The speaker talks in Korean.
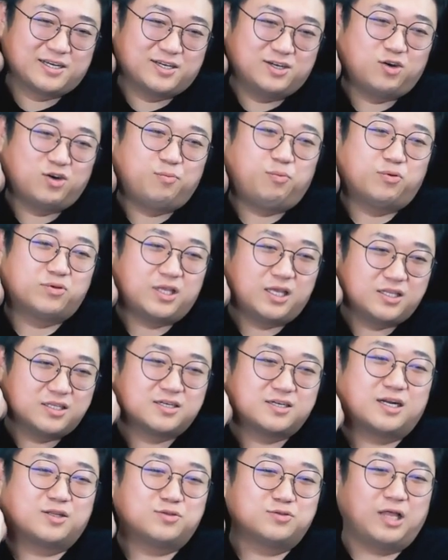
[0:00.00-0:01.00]
그것보다는
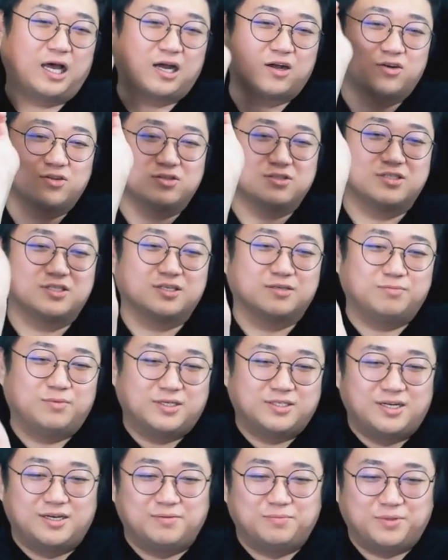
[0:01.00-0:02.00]
그래도 낫거든 지금
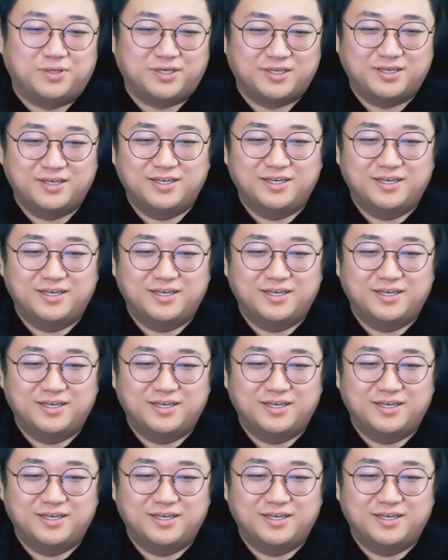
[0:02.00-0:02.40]
내 삶이